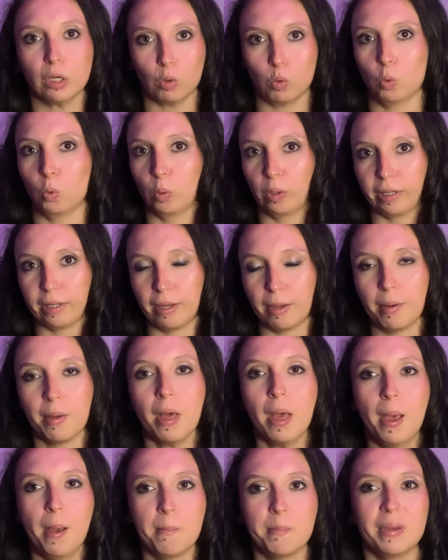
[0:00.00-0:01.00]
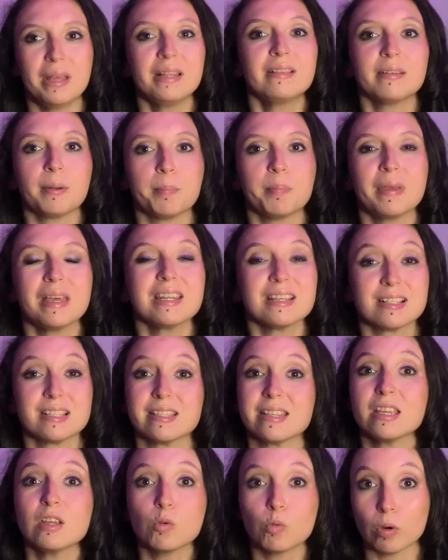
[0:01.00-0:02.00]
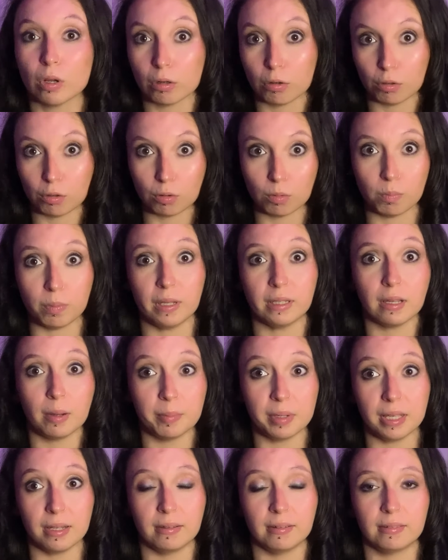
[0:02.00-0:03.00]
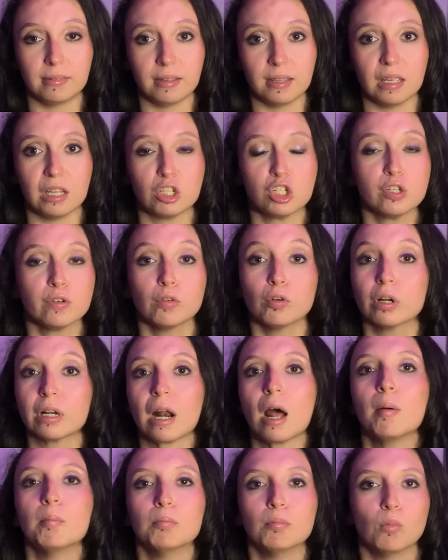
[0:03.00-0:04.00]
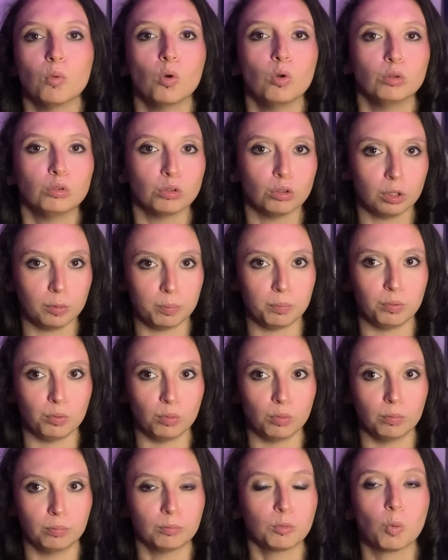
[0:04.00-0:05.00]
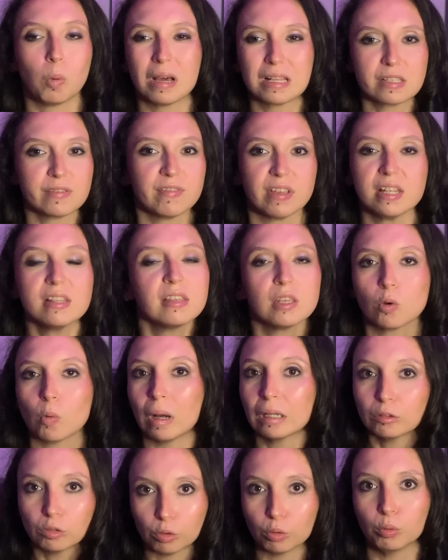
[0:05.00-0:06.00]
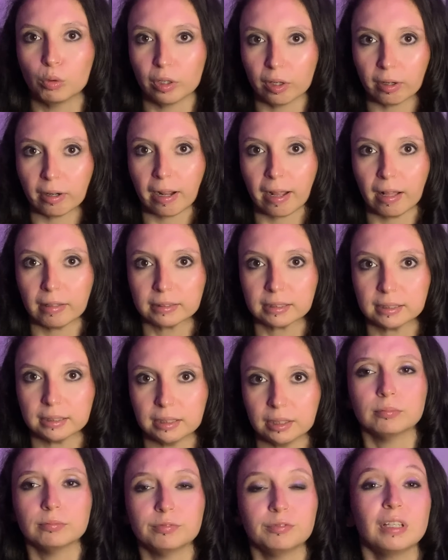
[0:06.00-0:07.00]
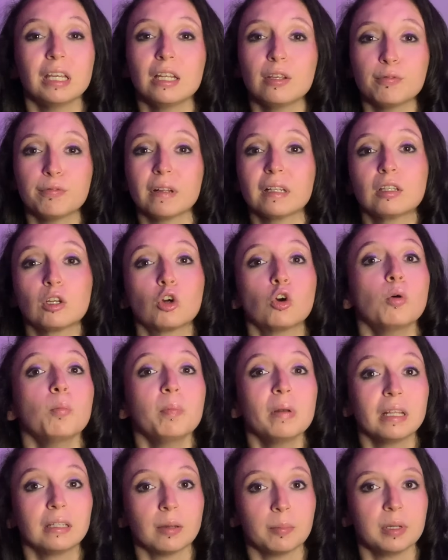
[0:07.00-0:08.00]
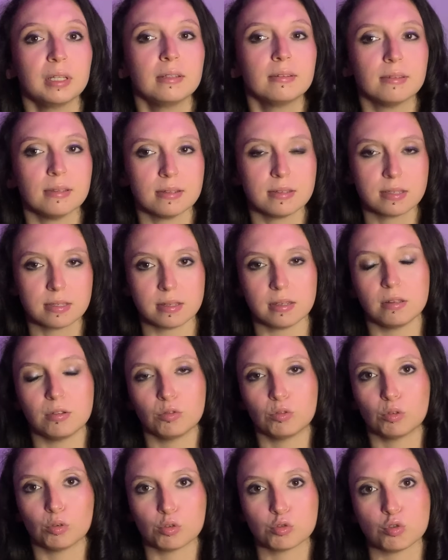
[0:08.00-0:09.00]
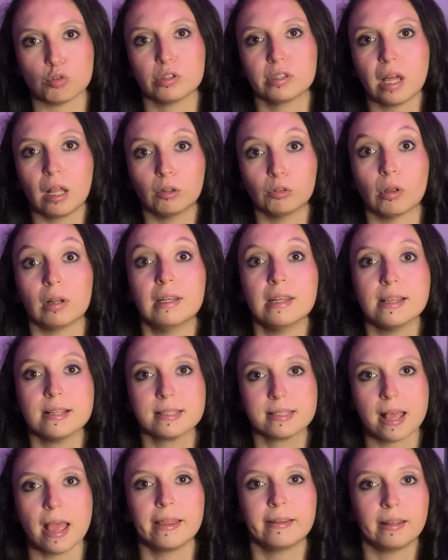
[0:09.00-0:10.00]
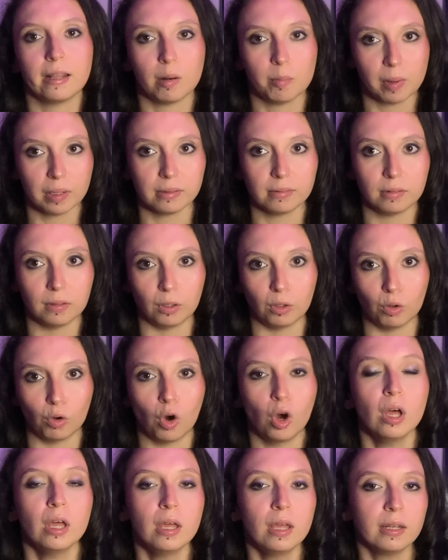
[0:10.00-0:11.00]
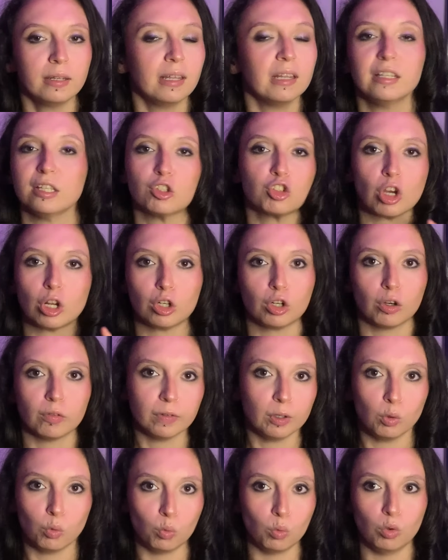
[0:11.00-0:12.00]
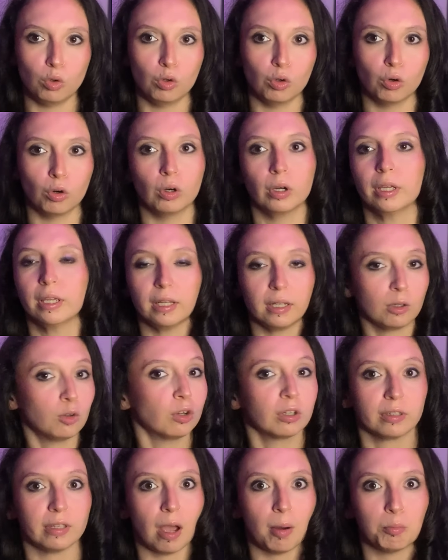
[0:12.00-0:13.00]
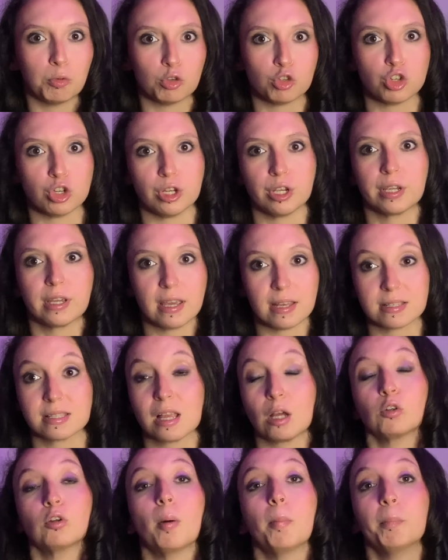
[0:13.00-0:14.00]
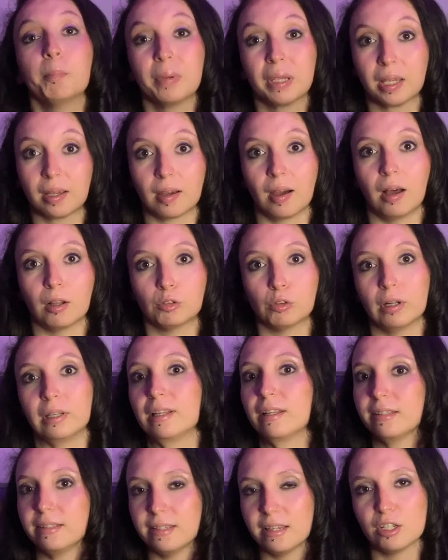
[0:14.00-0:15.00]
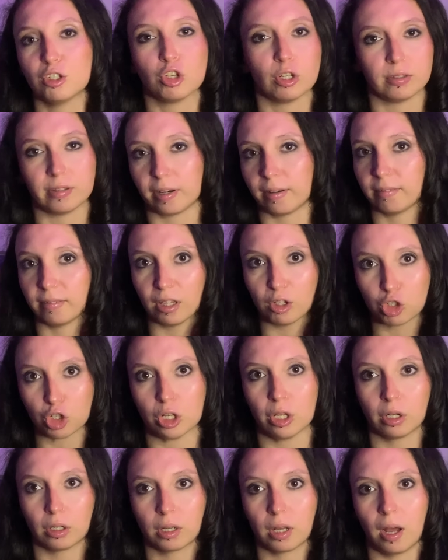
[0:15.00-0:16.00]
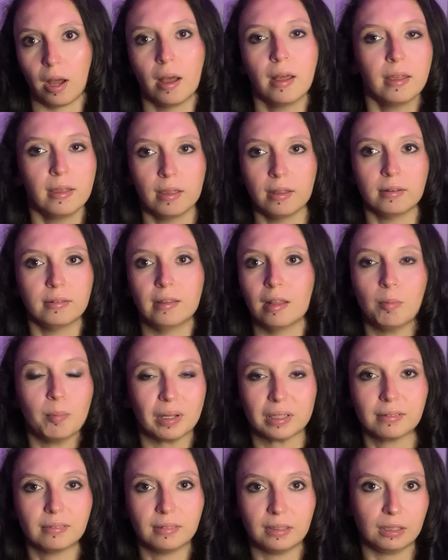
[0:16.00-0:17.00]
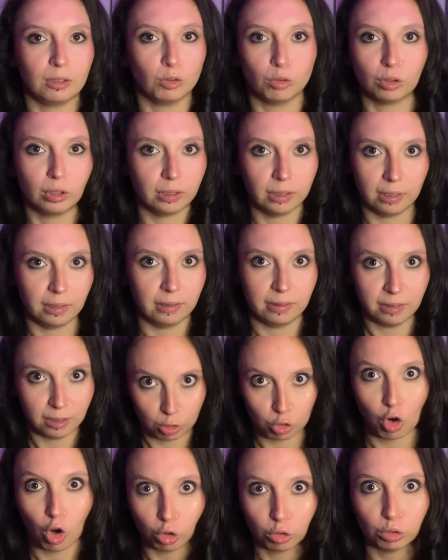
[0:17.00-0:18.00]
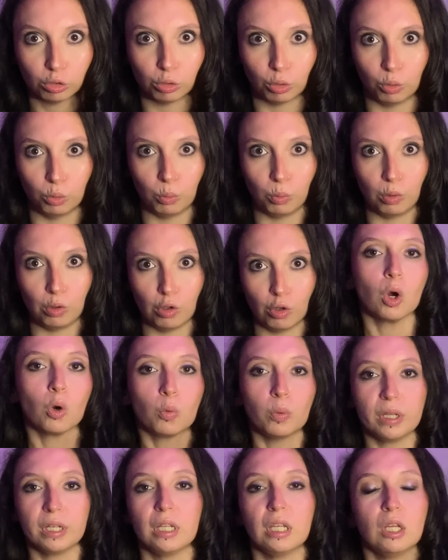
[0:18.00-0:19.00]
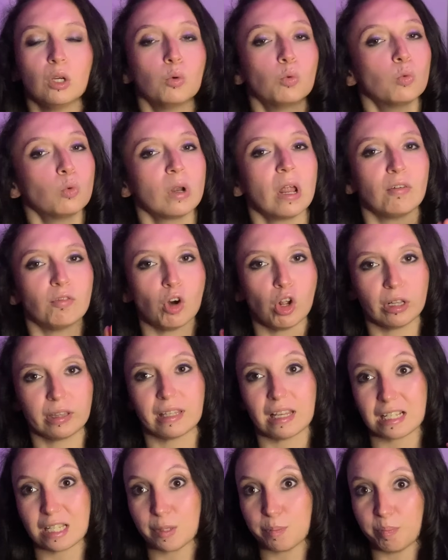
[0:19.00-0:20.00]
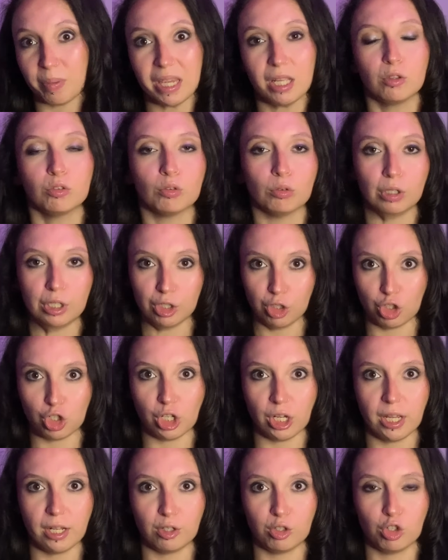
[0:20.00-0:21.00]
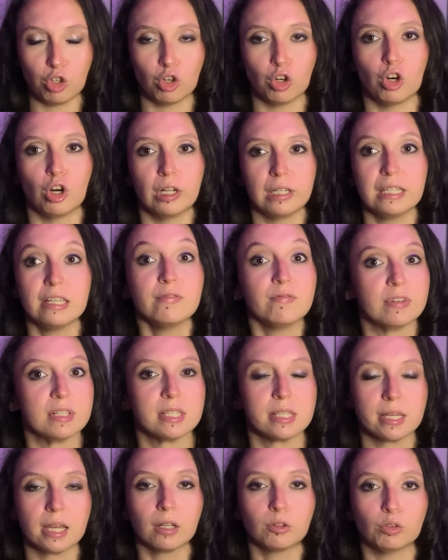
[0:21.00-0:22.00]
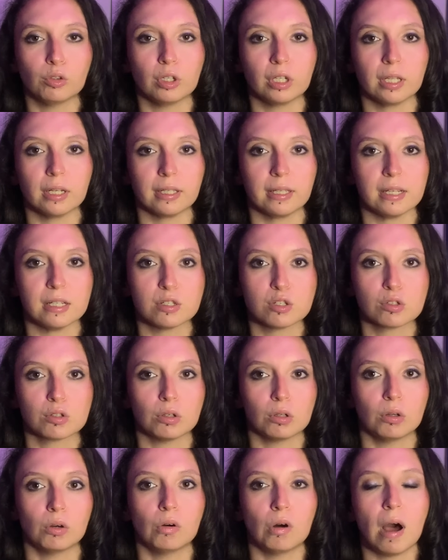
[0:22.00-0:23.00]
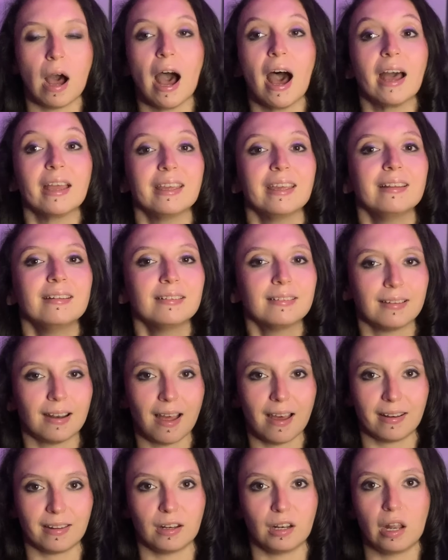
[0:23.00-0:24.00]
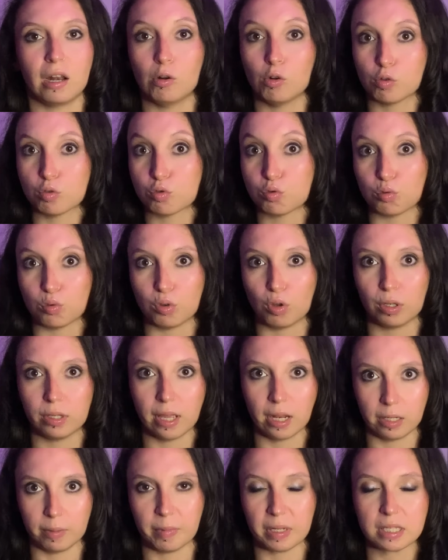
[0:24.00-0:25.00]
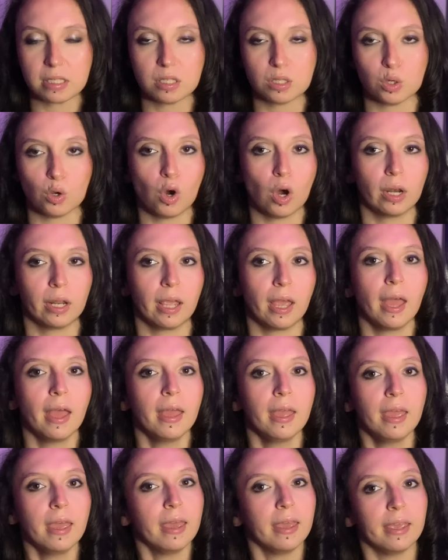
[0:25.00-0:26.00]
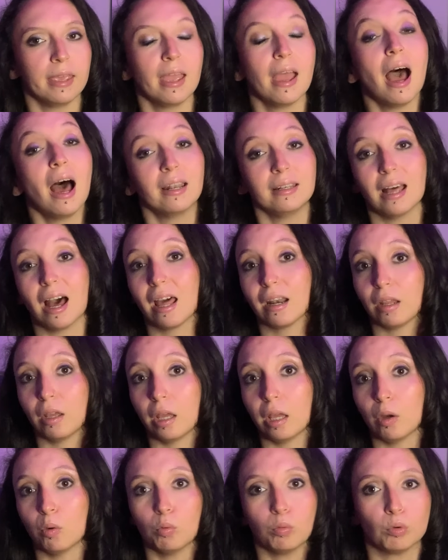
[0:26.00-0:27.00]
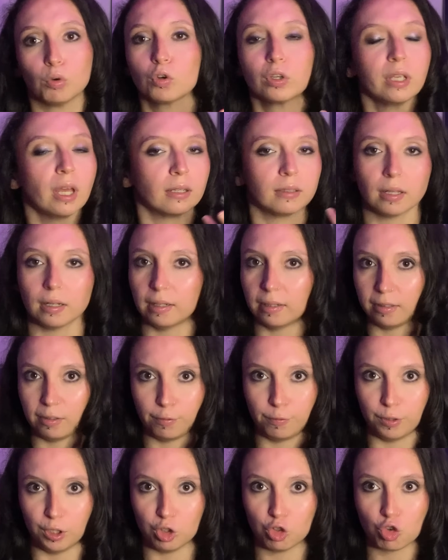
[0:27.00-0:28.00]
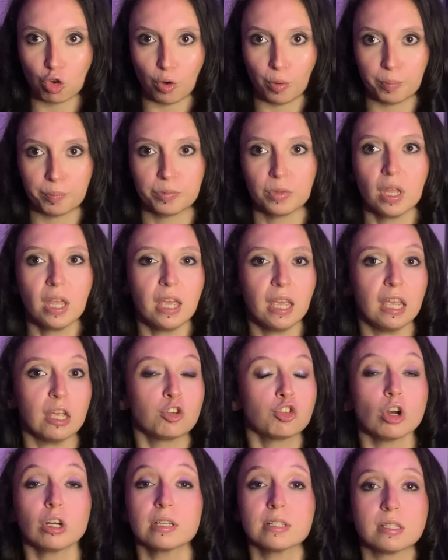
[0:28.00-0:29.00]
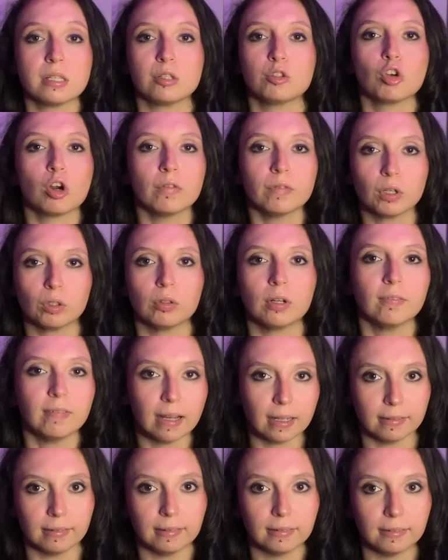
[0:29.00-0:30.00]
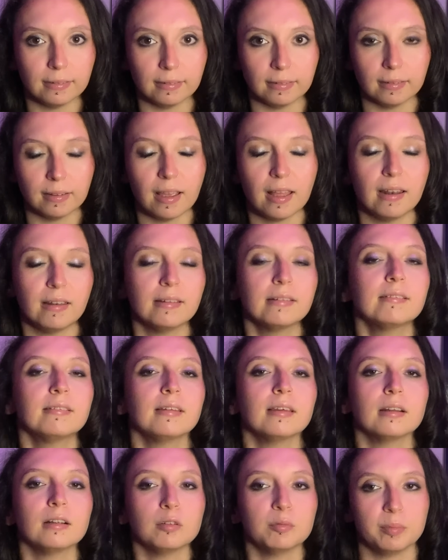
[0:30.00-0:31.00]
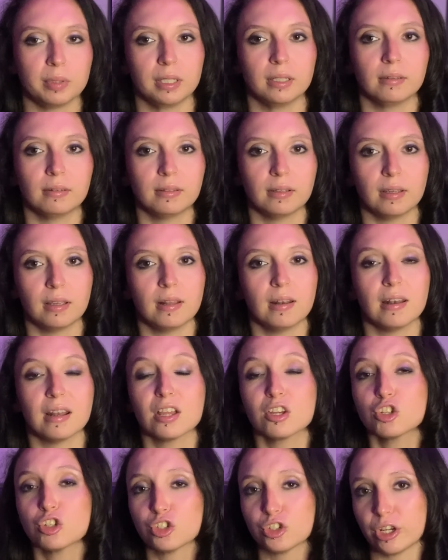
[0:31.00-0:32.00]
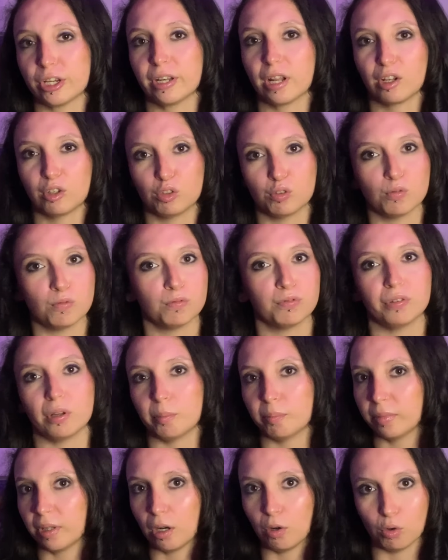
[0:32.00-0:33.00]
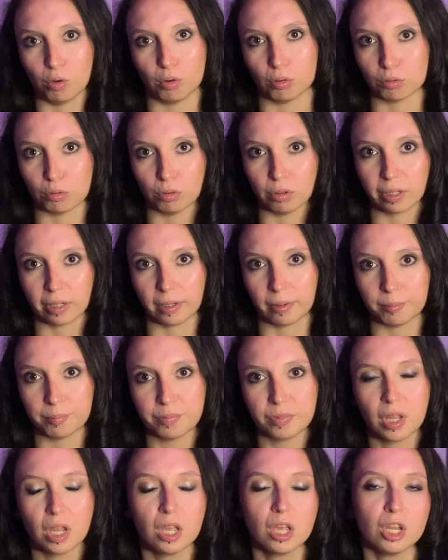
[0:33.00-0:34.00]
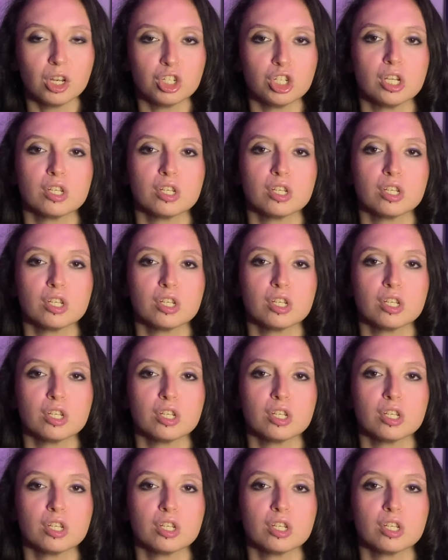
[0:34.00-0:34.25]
ore, mentre per estinguerlo completamente ci vorrà molto di più, quasi 24 ore ragazzi. Viene infatti completamente estinto soltanto alle 6 del mattino del 19 luglio e ricordiamoci che è stato appiccato alle 10.30 circa del mattino del 18 luglio. Quindi una volta spento l'incendio gli investigatori riescono a entrare nello studio di animazione e a dare un'occhiata all'edificio e ciò che si trovano davanti è letteralmente la scena di un film dell'orrore. Ci